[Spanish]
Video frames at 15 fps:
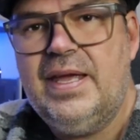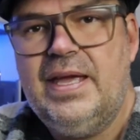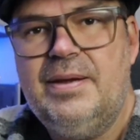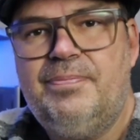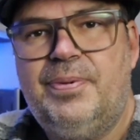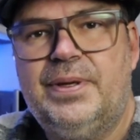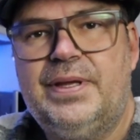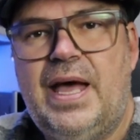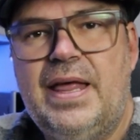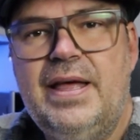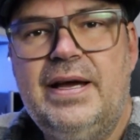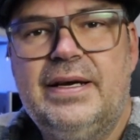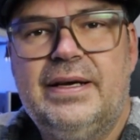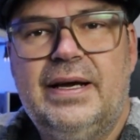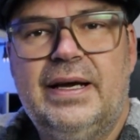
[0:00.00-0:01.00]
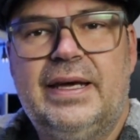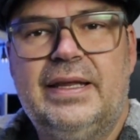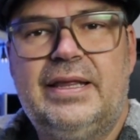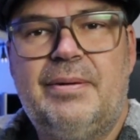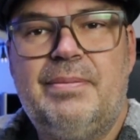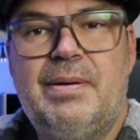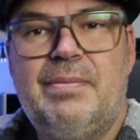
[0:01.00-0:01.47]
y pues nada,
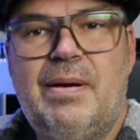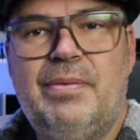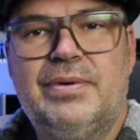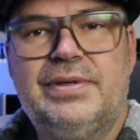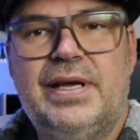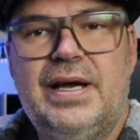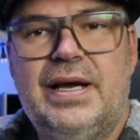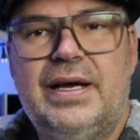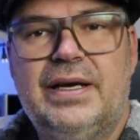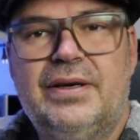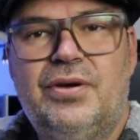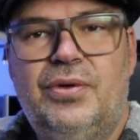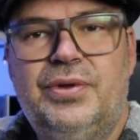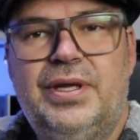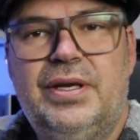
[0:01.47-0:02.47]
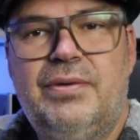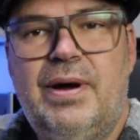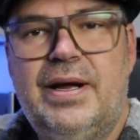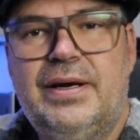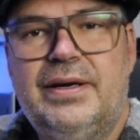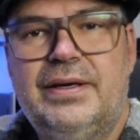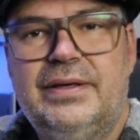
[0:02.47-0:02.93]
aquí también vamos a
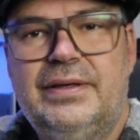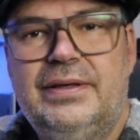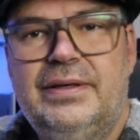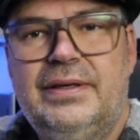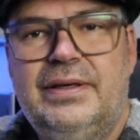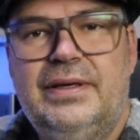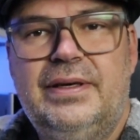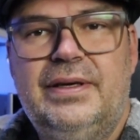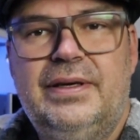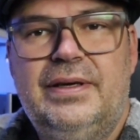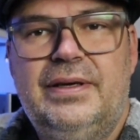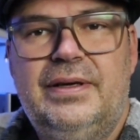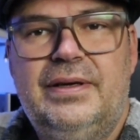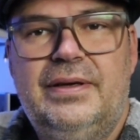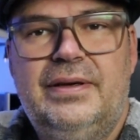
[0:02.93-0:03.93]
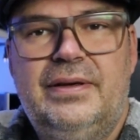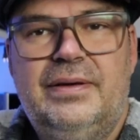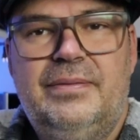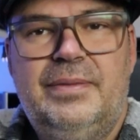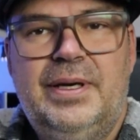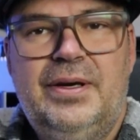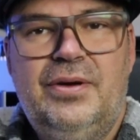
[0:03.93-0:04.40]
continuar.
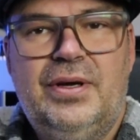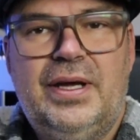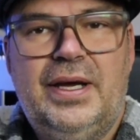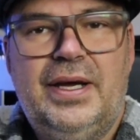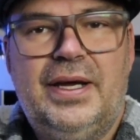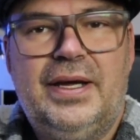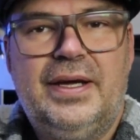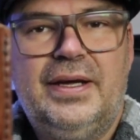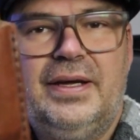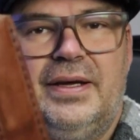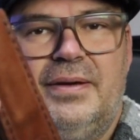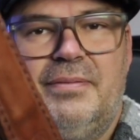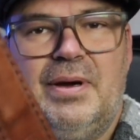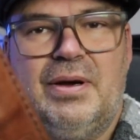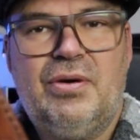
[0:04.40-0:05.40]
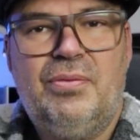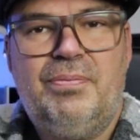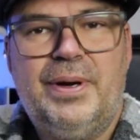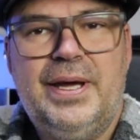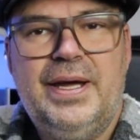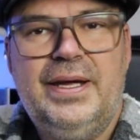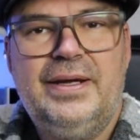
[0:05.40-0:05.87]
Miren lo que me
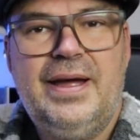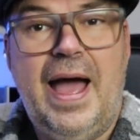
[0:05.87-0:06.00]
compré.